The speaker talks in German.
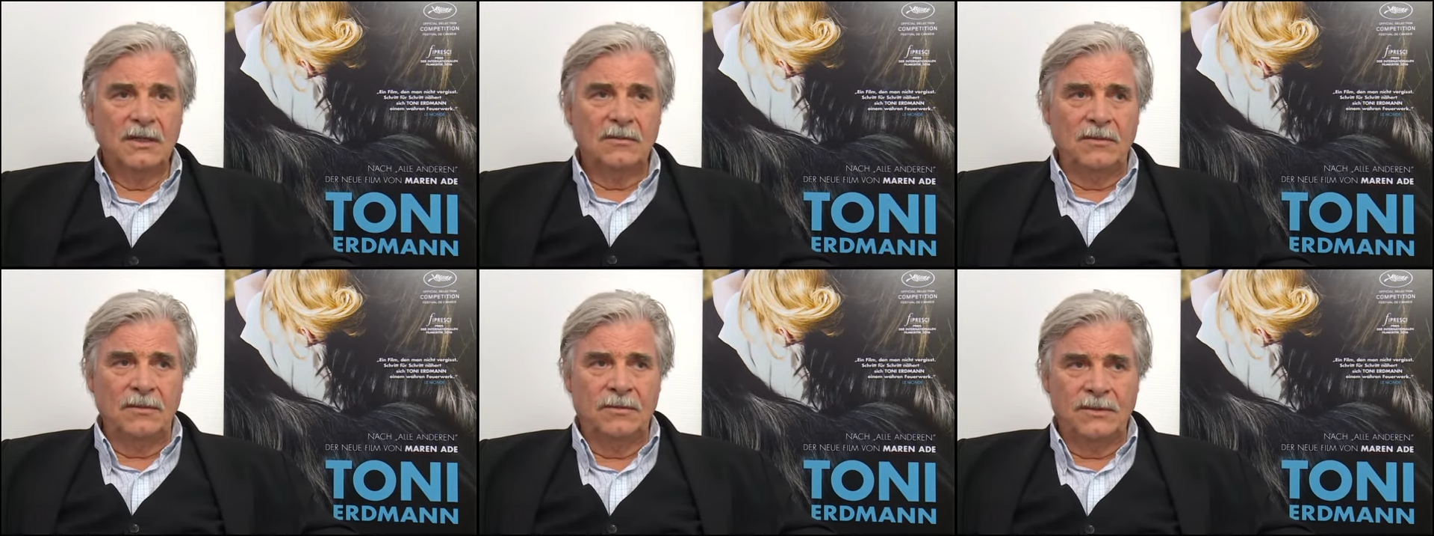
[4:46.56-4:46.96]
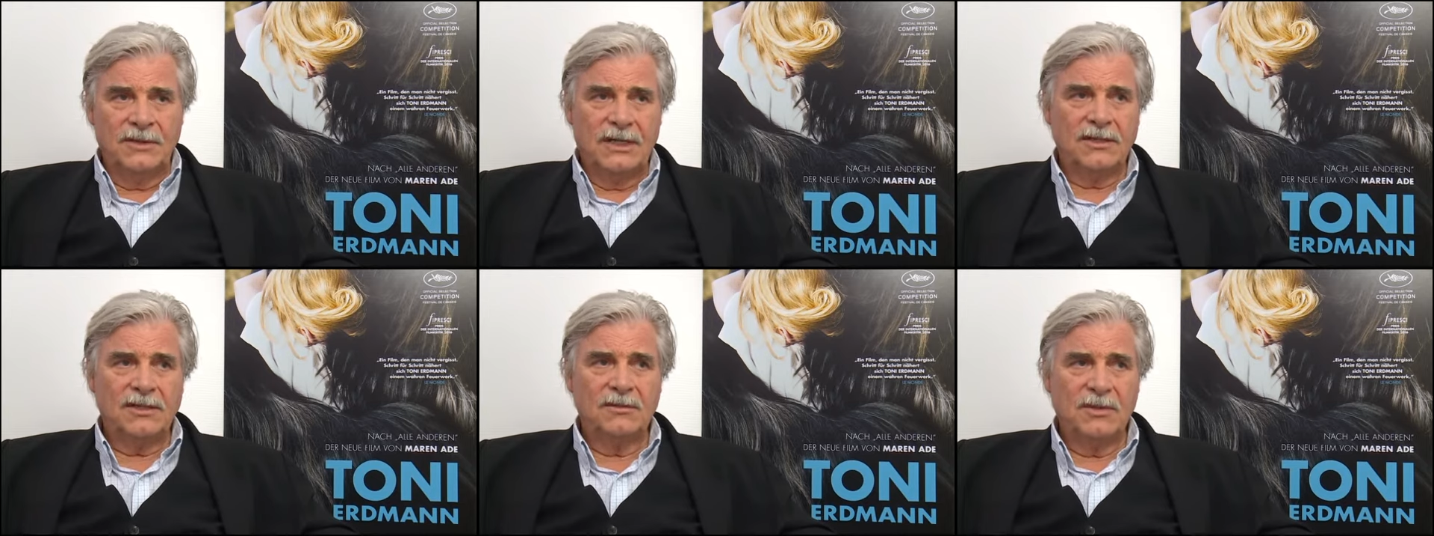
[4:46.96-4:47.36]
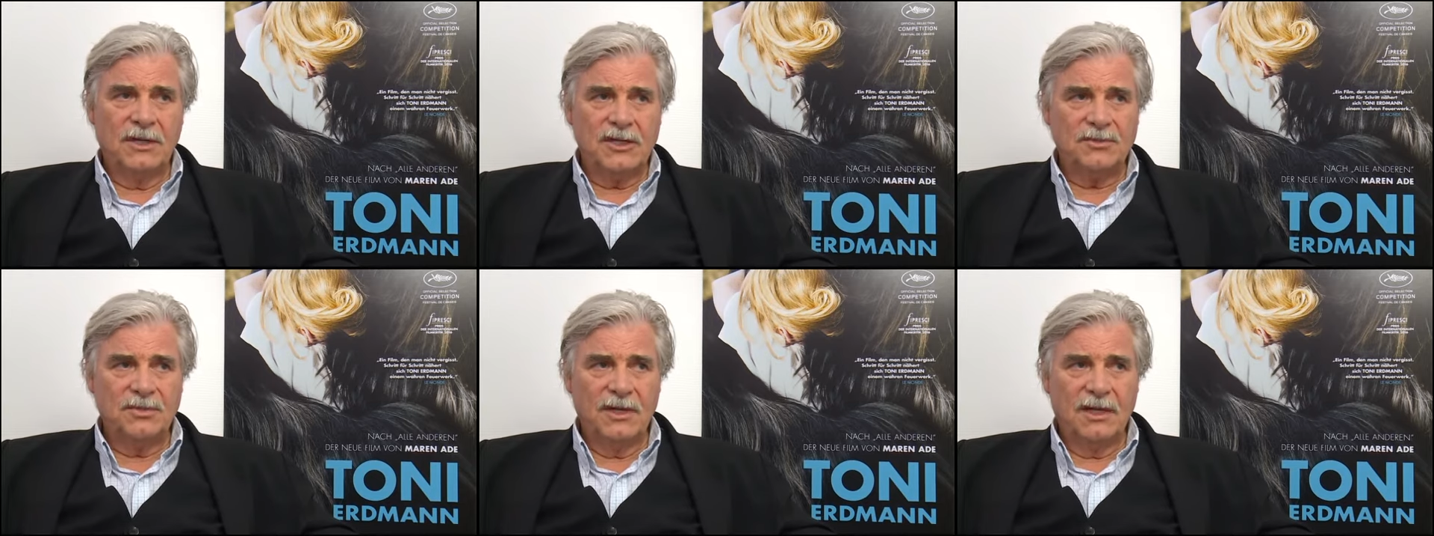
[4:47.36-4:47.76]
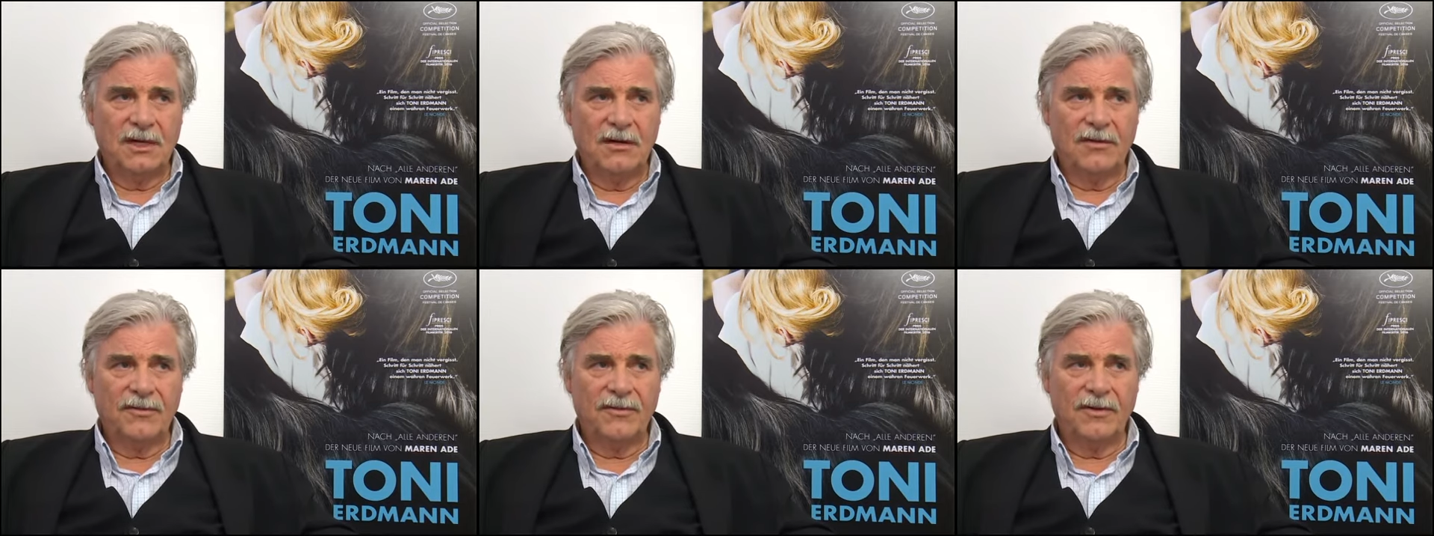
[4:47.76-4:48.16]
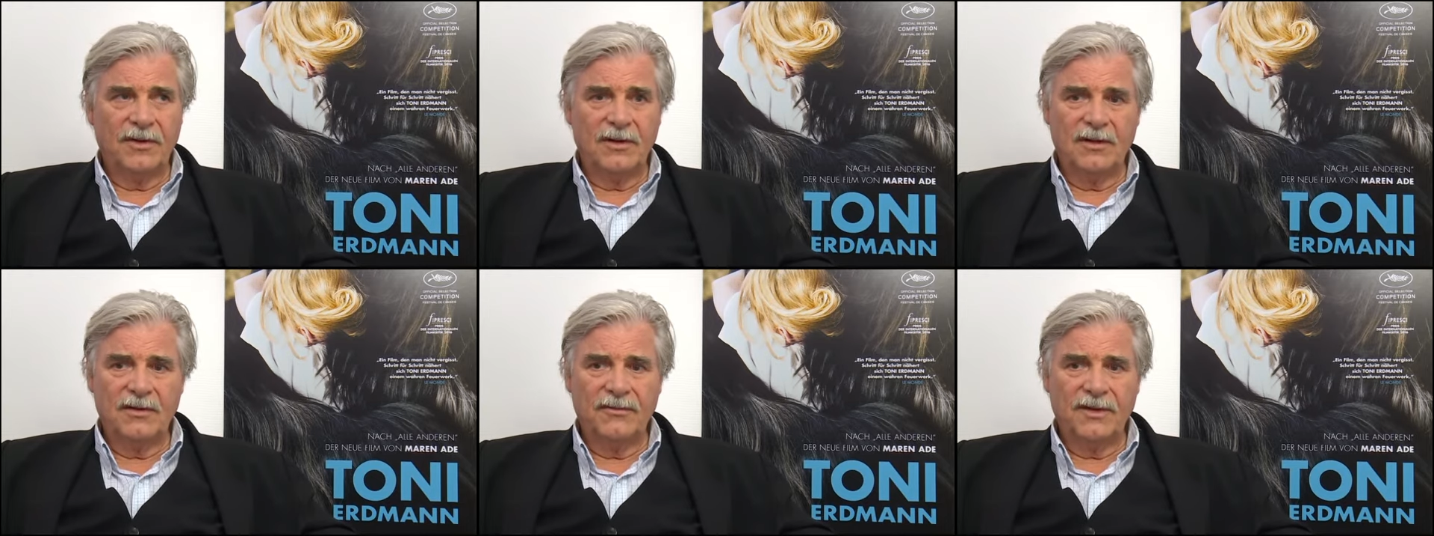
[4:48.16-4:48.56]
sie hat zum Beispiel auch
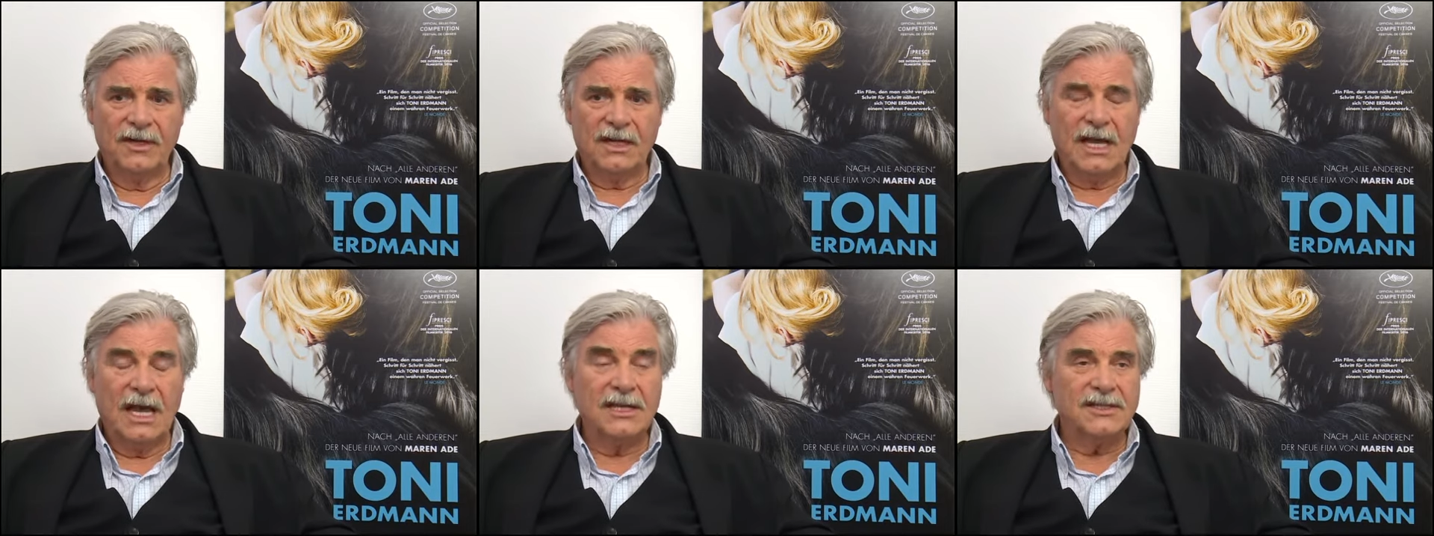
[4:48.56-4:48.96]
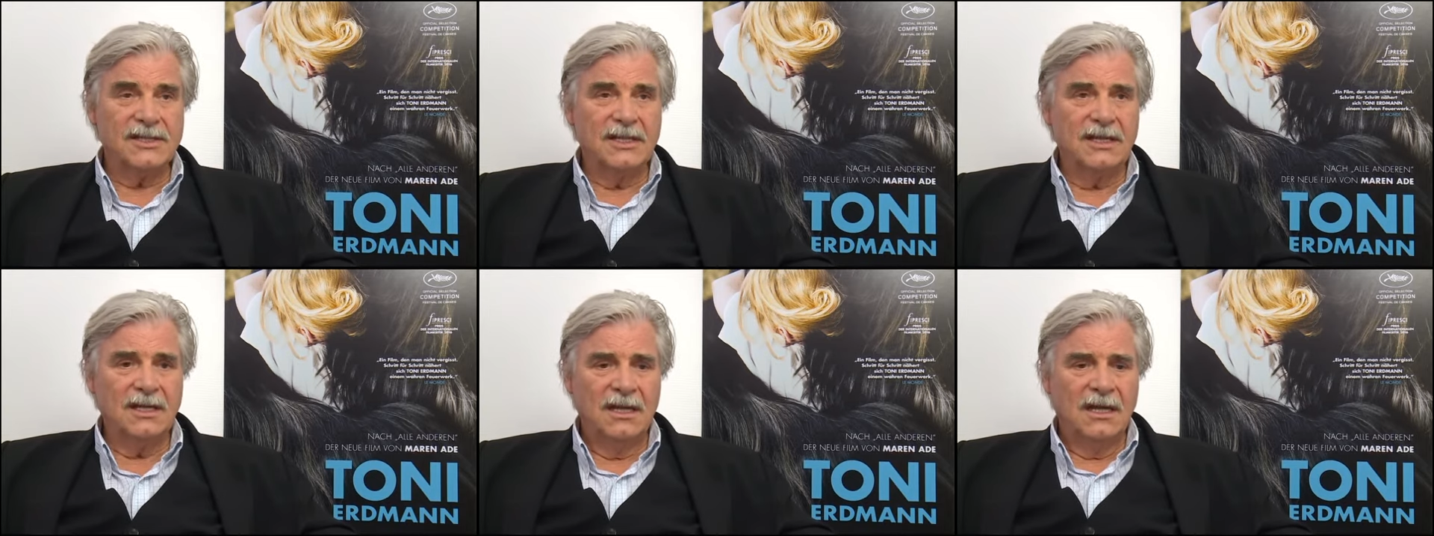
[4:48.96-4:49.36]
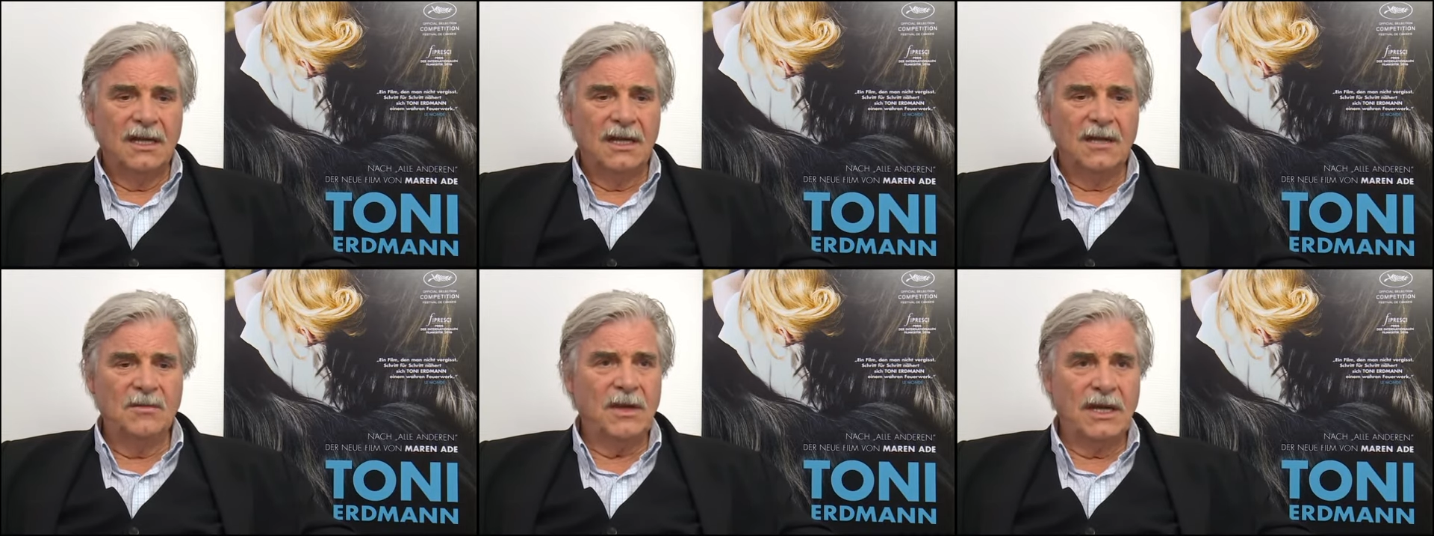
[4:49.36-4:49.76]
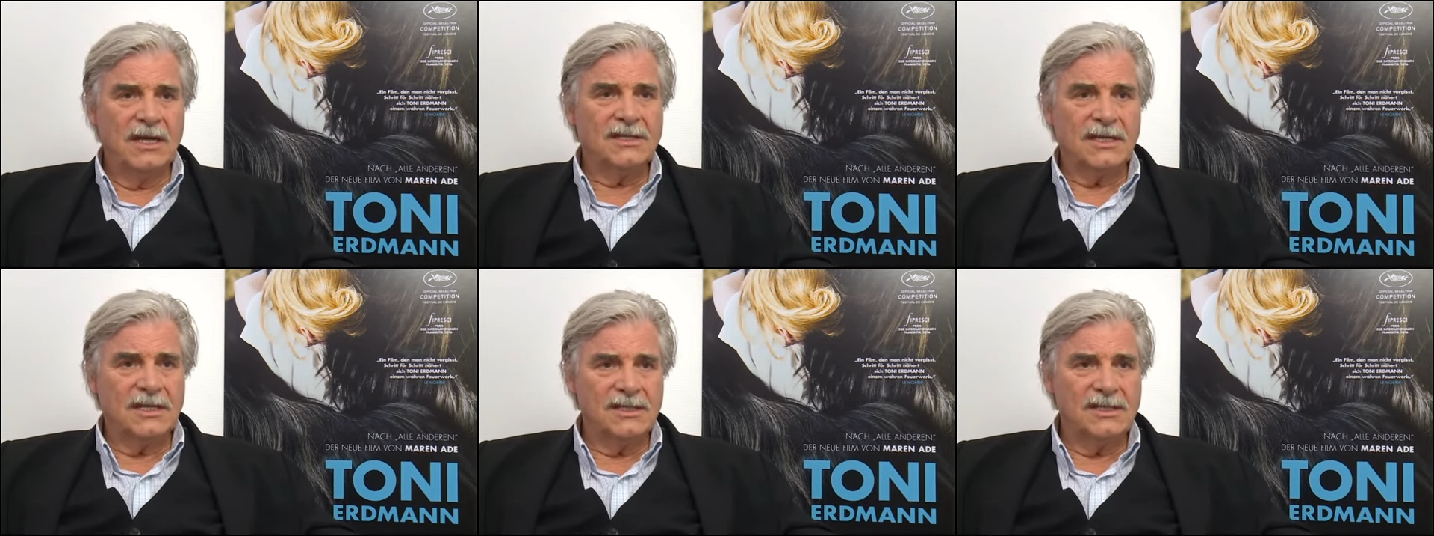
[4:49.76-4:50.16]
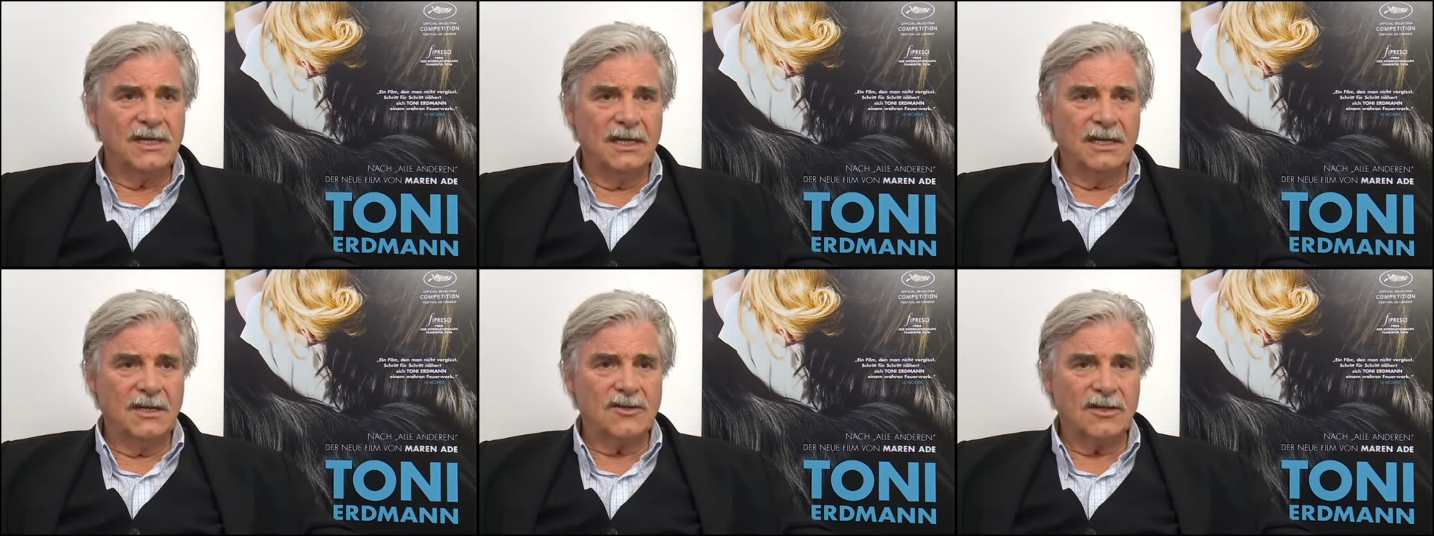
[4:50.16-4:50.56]
für, für Casting immer extra
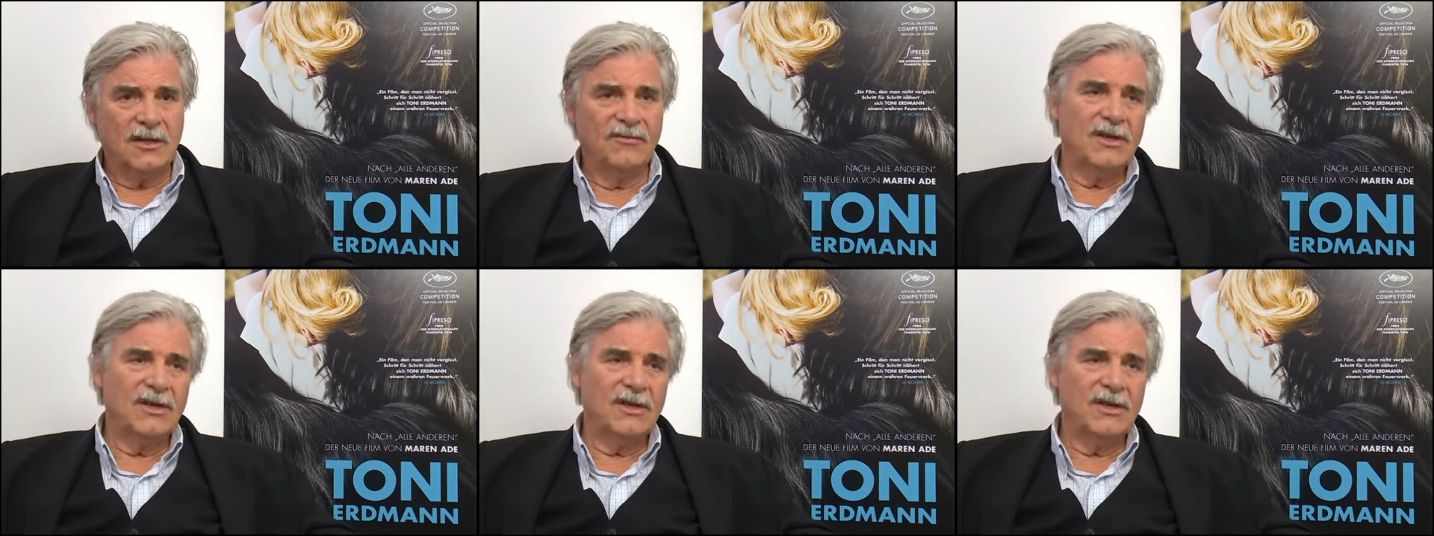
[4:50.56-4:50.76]
Szenen geschrieben,